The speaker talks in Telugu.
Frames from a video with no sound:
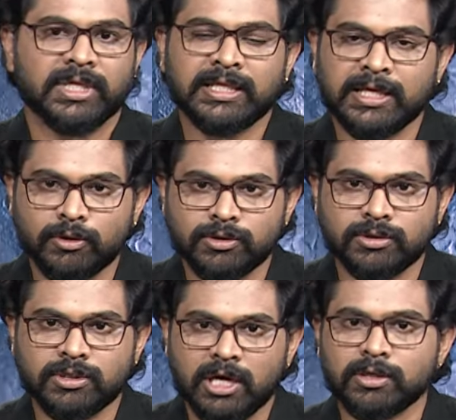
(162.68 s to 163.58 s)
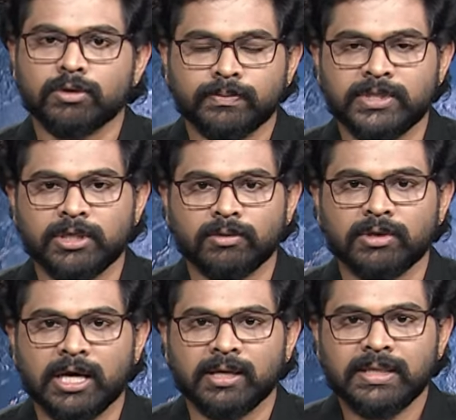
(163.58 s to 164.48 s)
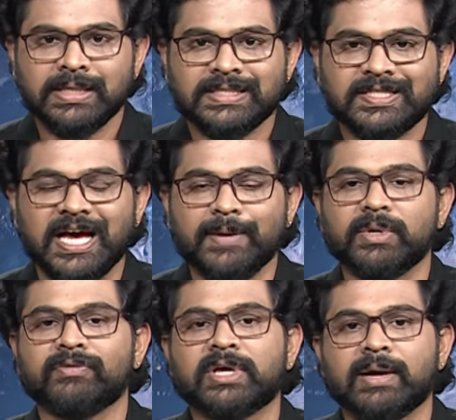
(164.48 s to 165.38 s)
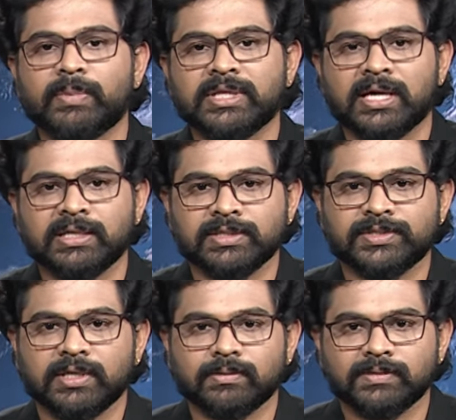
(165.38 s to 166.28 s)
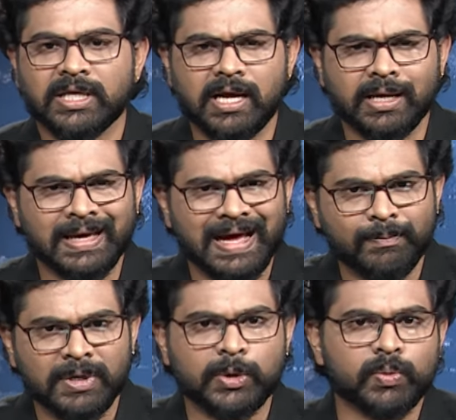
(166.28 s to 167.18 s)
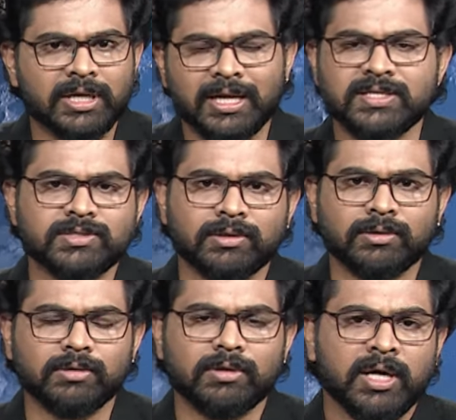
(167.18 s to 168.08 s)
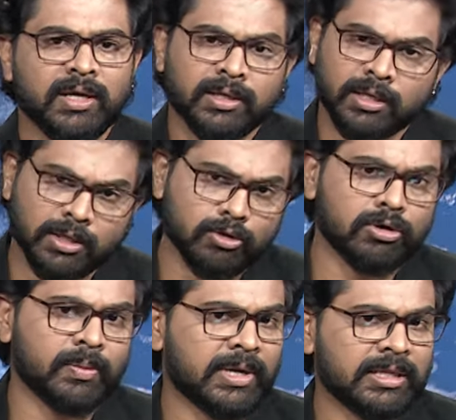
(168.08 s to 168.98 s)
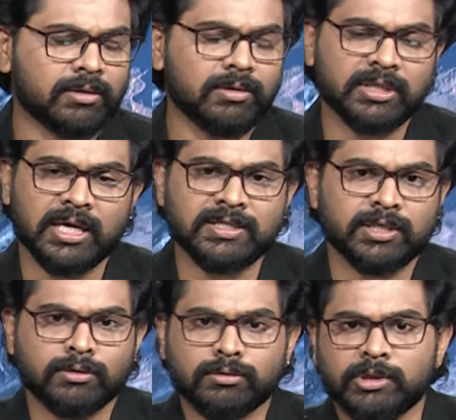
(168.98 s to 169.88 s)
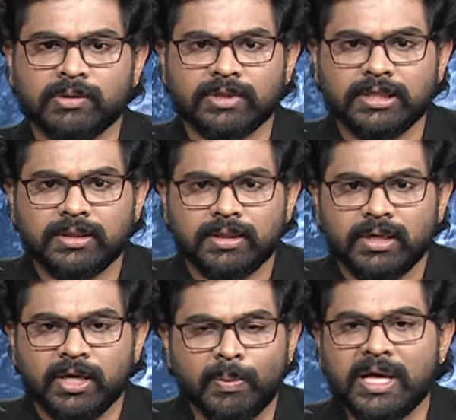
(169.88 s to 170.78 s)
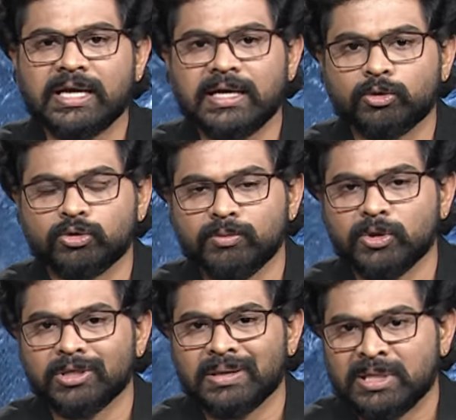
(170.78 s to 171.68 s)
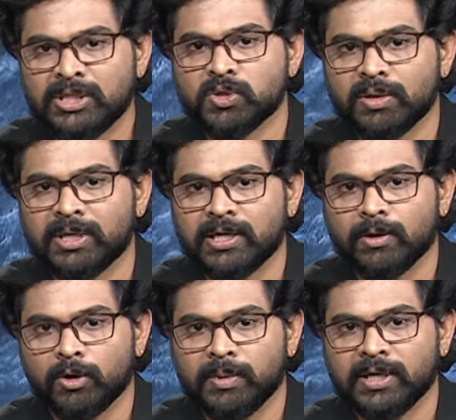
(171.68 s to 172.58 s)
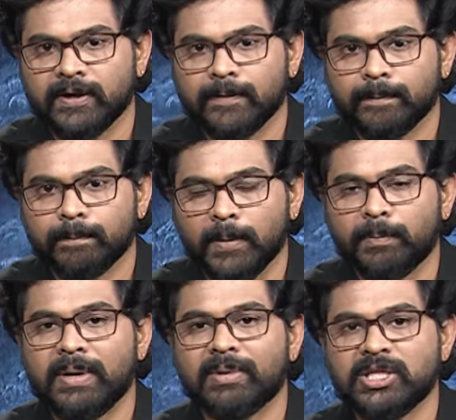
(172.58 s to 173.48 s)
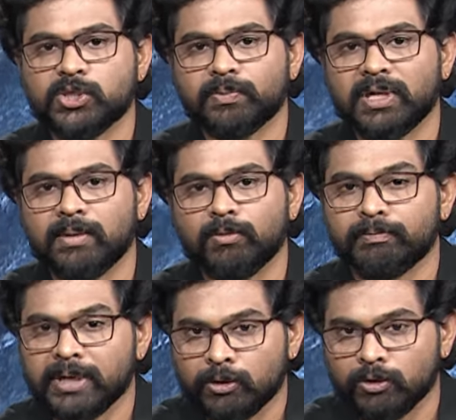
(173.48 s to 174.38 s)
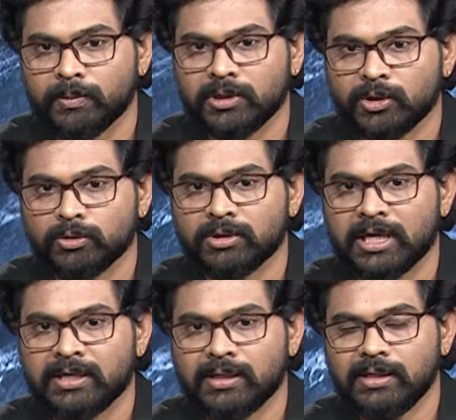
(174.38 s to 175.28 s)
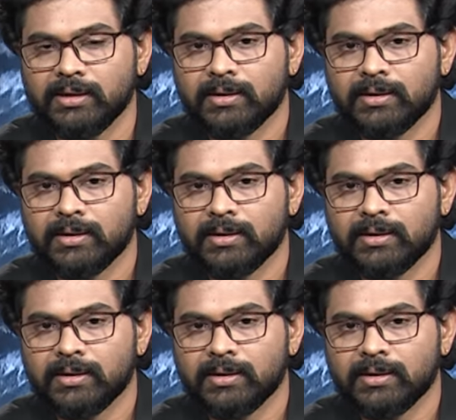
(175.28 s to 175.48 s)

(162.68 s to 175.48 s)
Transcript: అదే రోజు కాన్ కోప్టీలో ఉన్న సిఆర్పిఎఫ్ క్యాంప్పై దాడి చేశారు ఇలా గ్యాప్ లేకుండా రాష్ట్రంలో ఏదో ఒక ప్రాంతంలో దాడి జరుగుతూనే ఉంది ఇప్పుడు ఏకంగా తొమ్మిది వందల మంది జ్వరపడ్డారు లోపలికి ముప్పై మంది చొప్పున ముప్పై గ్రూపులు తిరుగుతున్నారంటే